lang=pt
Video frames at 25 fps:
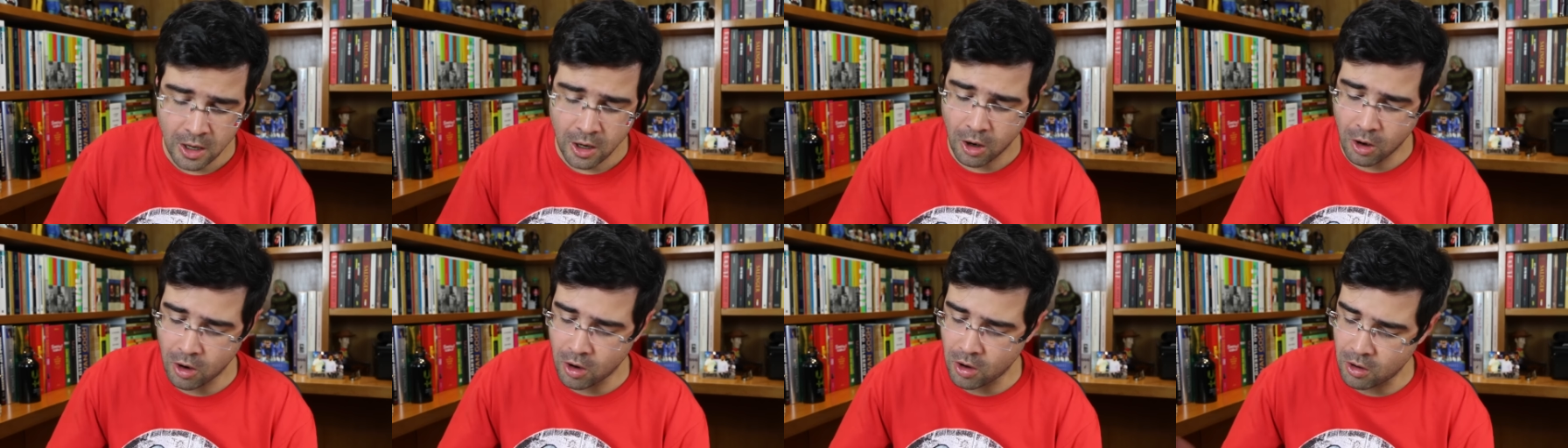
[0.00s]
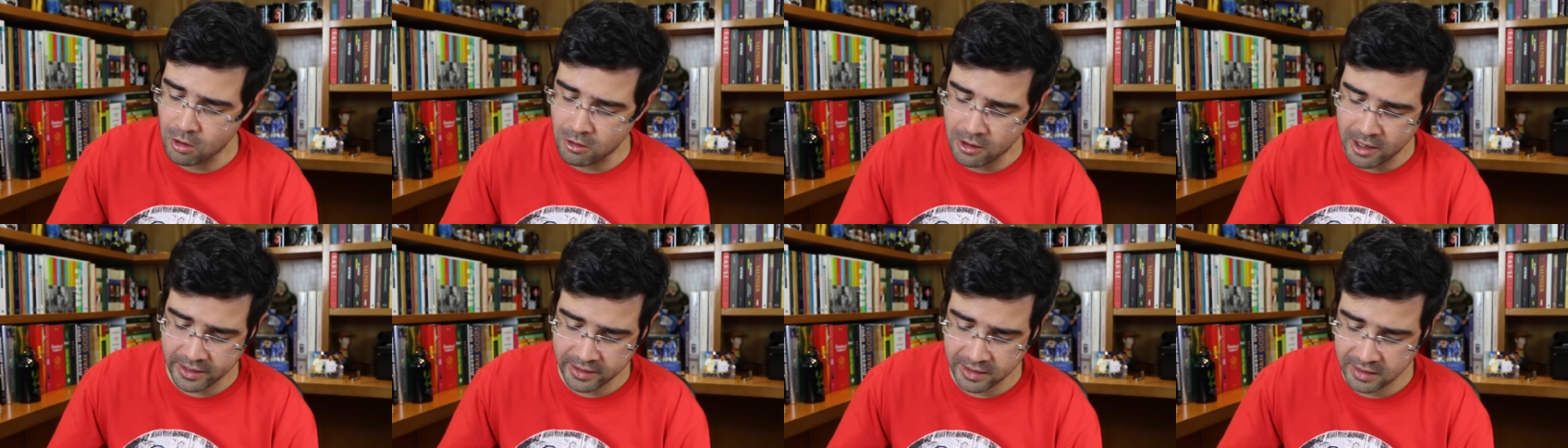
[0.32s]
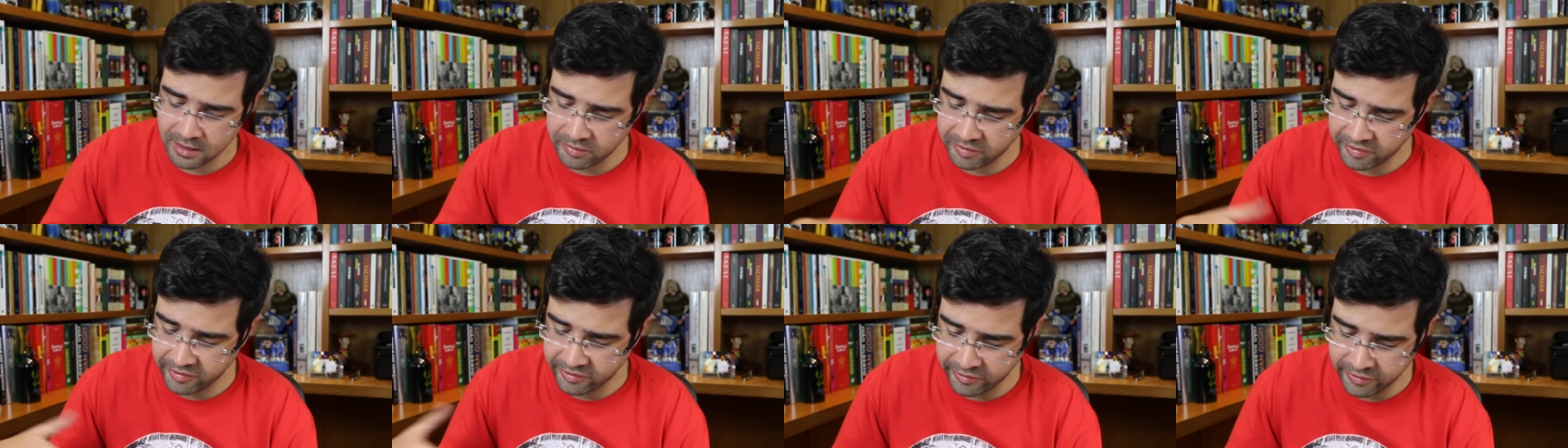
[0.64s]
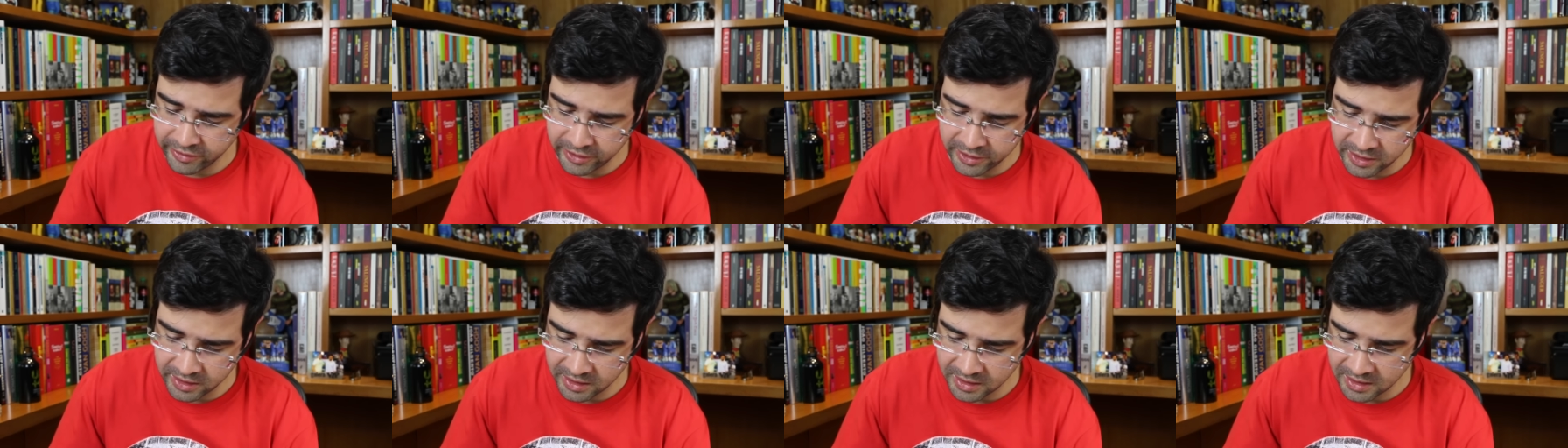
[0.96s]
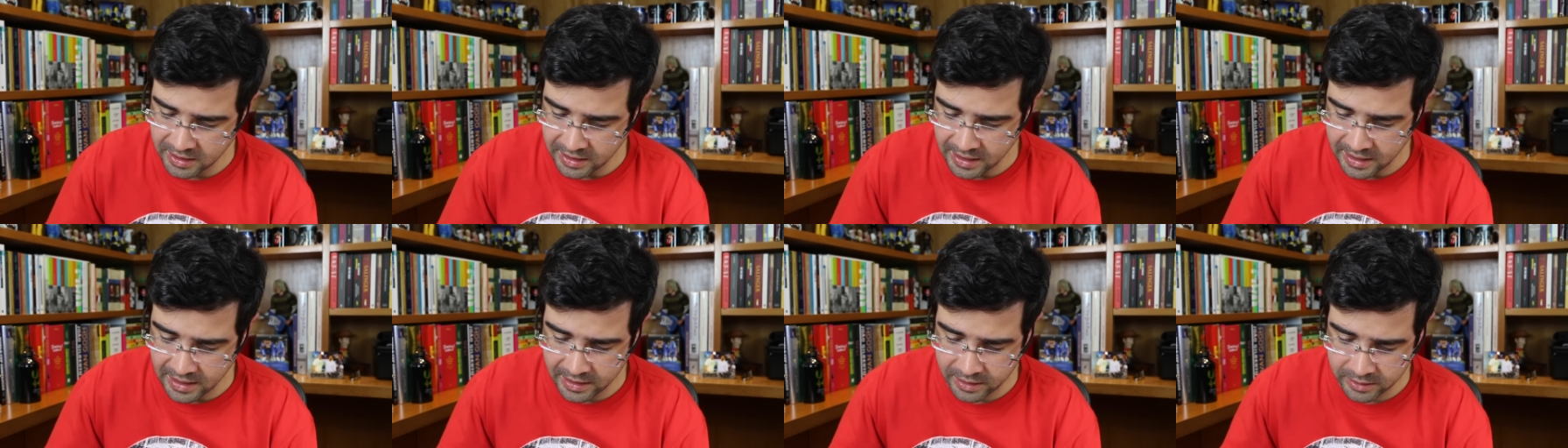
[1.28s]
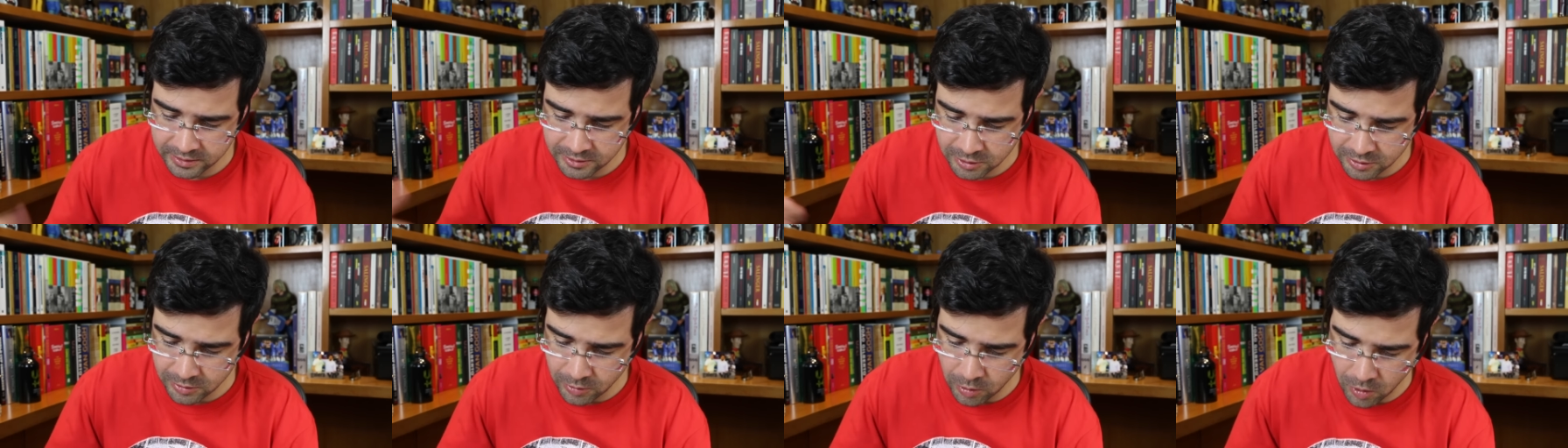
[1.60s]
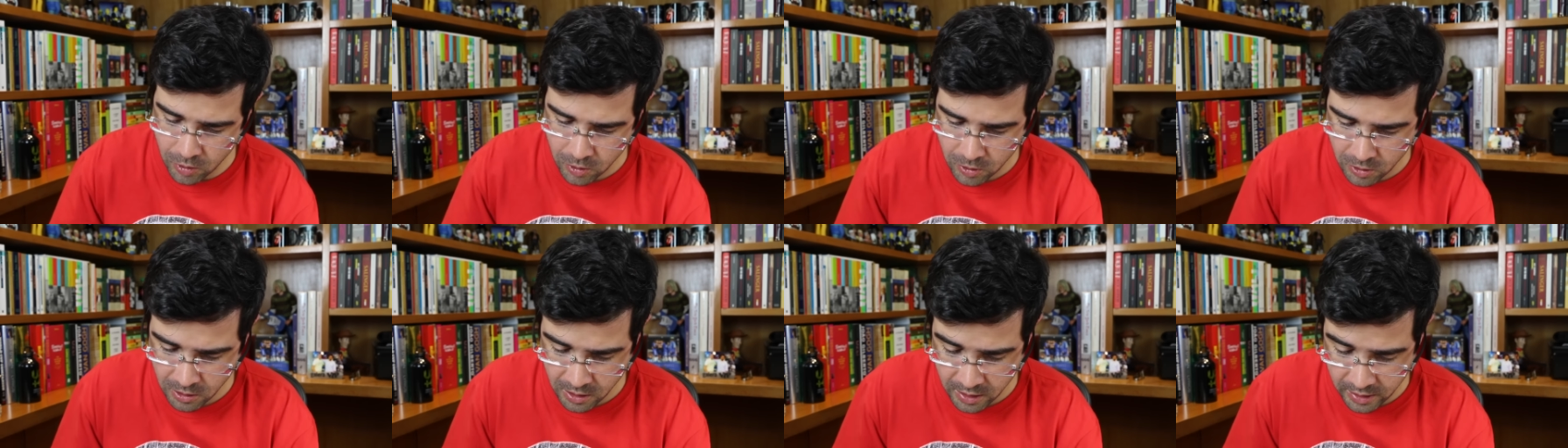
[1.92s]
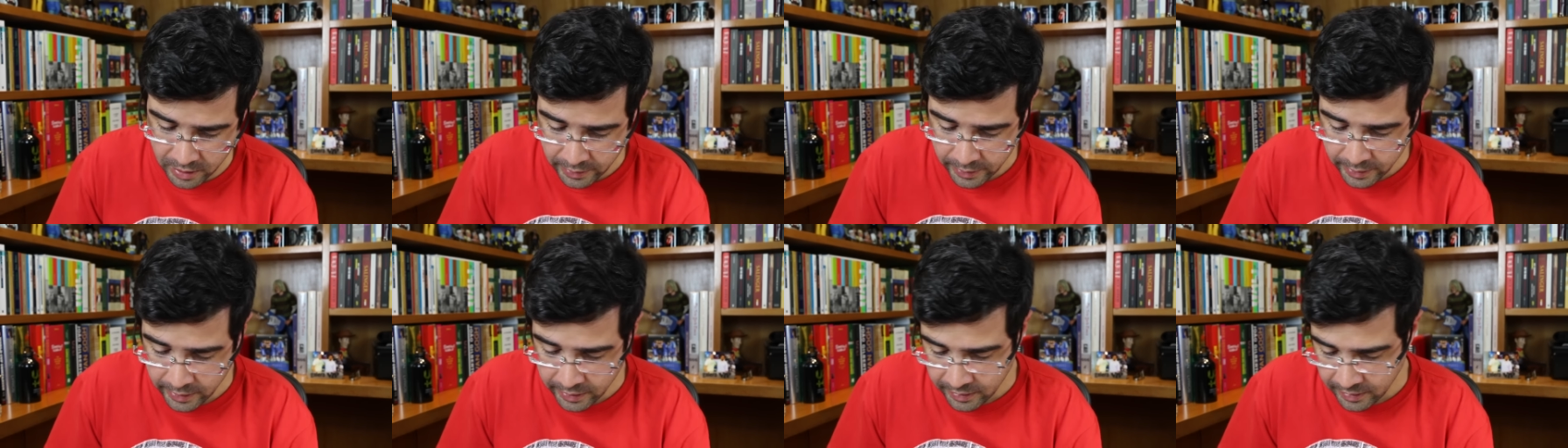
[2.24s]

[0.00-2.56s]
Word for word: rock, funk, hardcore,